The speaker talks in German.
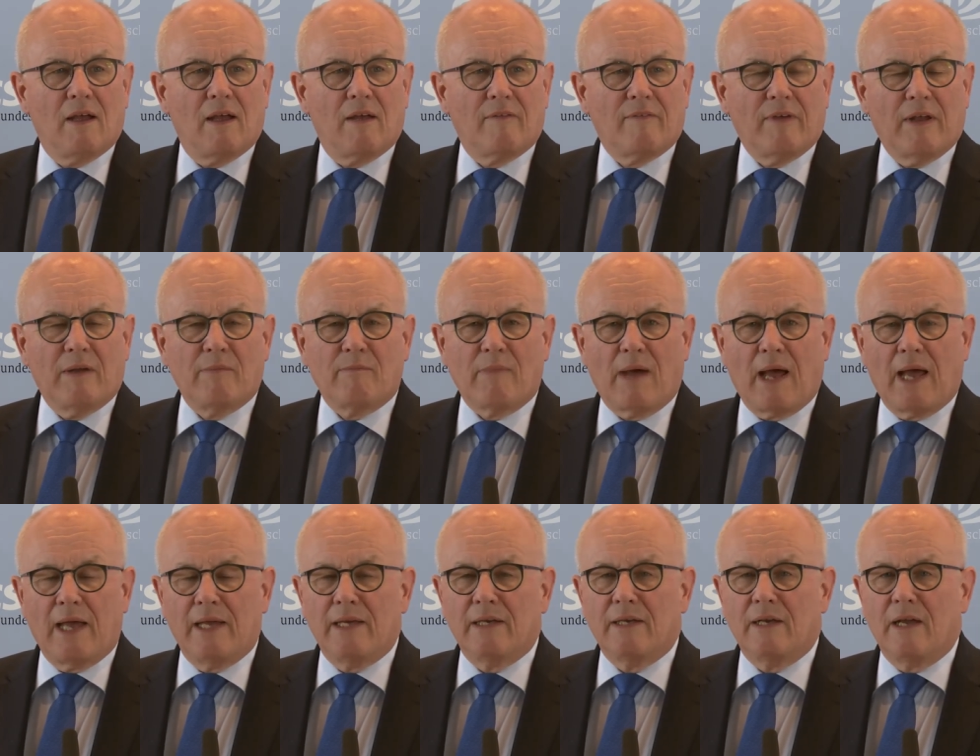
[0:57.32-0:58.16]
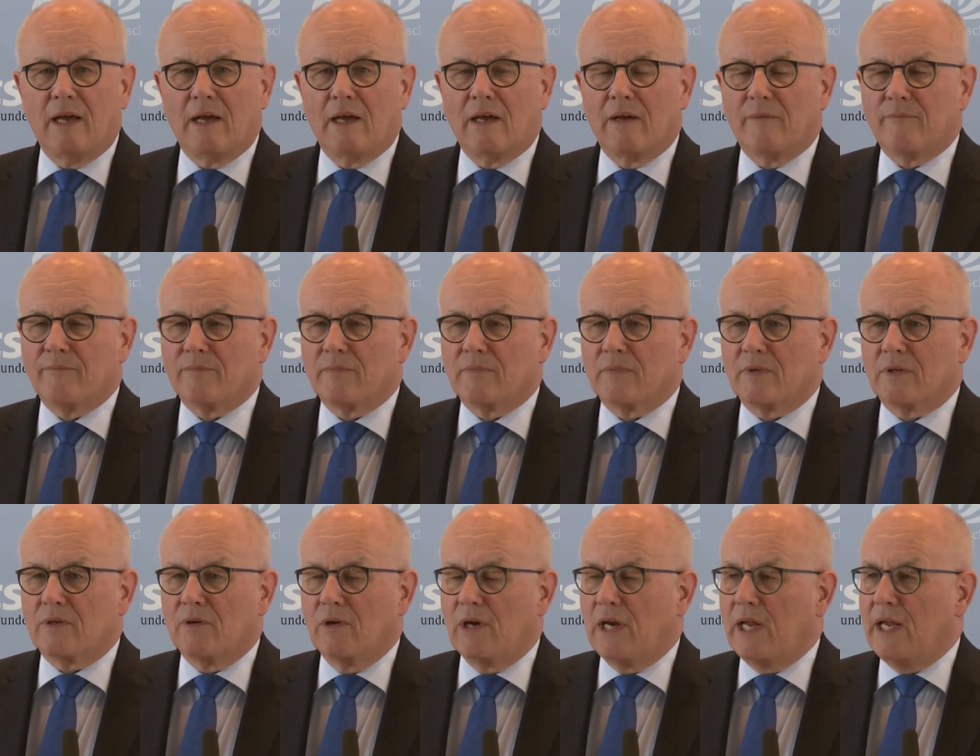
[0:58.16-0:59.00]
Äh, wenn mein
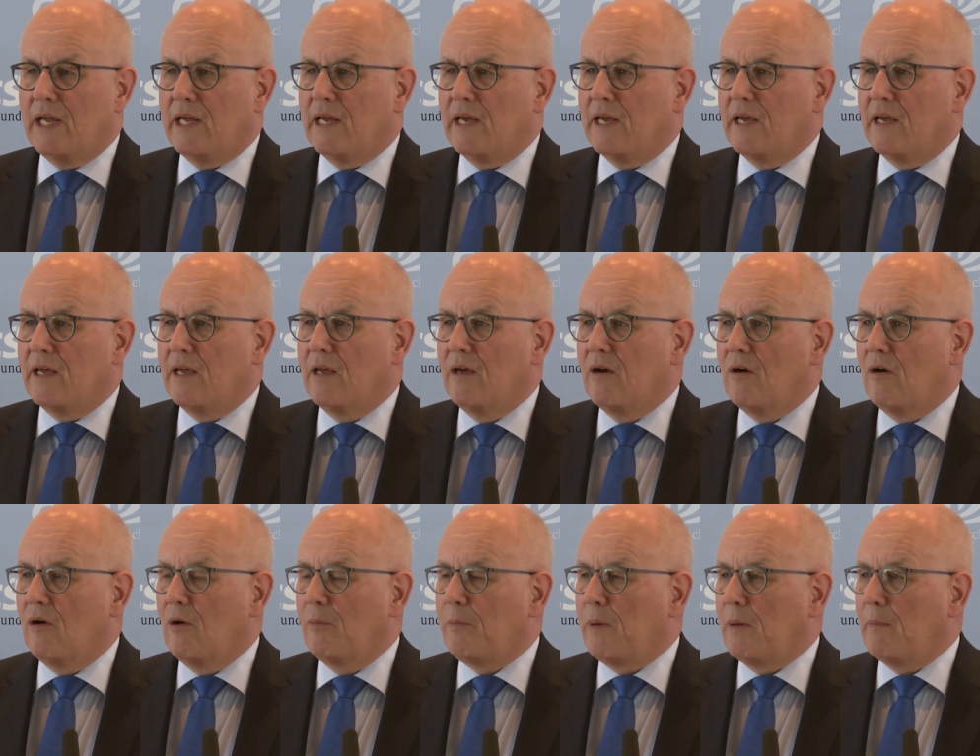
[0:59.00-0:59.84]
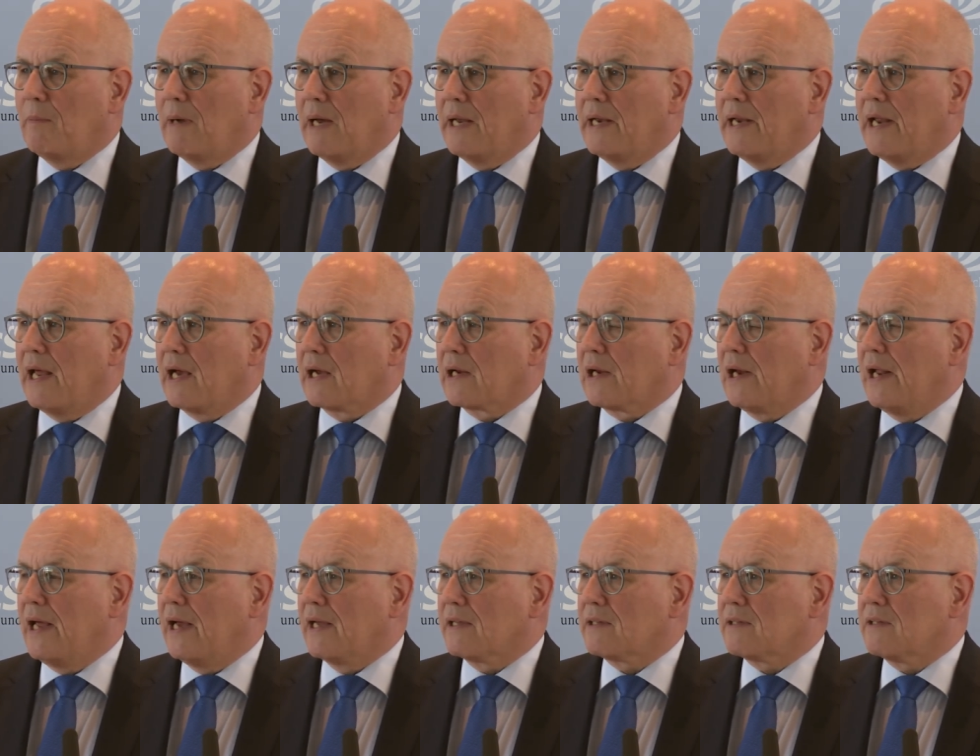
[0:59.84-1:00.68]
ähm, Kollege Oppermann
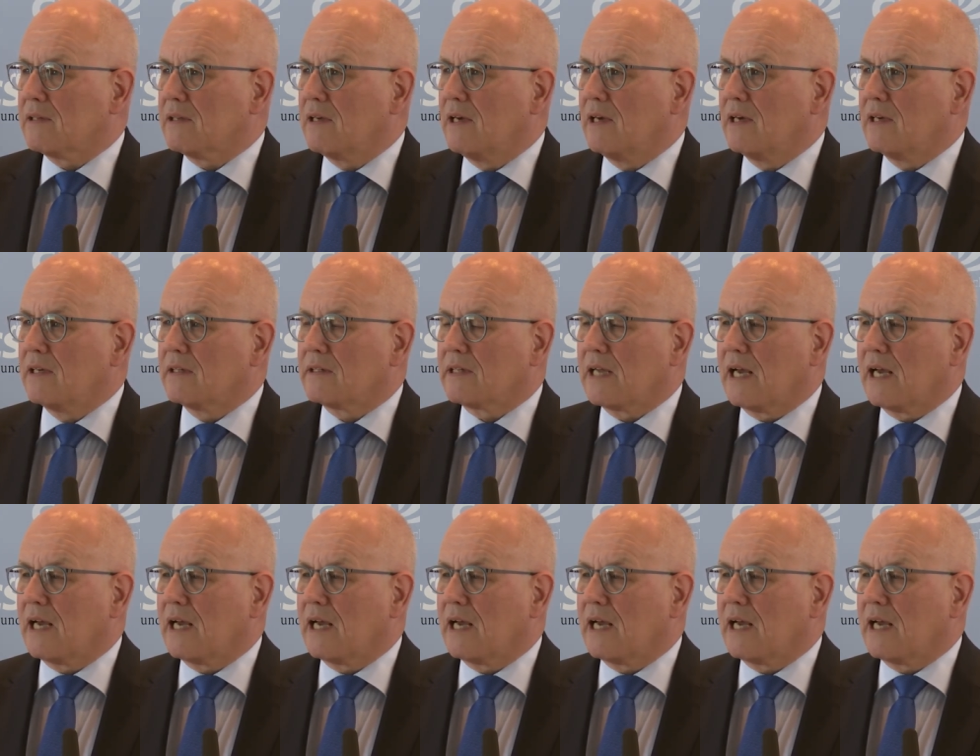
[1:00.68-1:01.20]
erklärt, äh,